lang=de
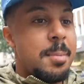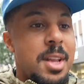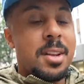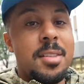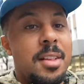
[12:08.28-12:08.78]
haben
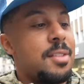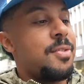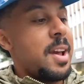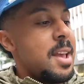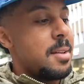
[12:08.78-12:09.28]
hier diese
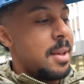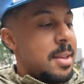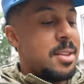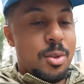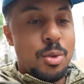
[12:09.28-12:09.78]
zwei
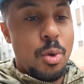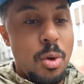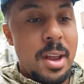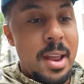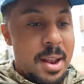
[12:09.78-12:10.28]

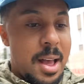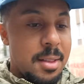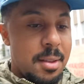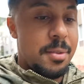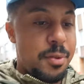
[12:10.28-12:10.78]
Döner in der
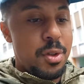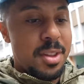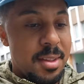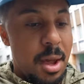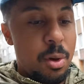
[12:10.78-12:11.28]
Hand, fühlen
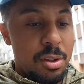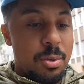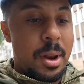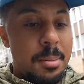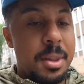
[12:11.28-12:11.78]
sich sehr
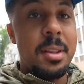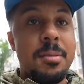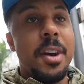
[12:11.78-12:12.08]
oldschool an mit diesem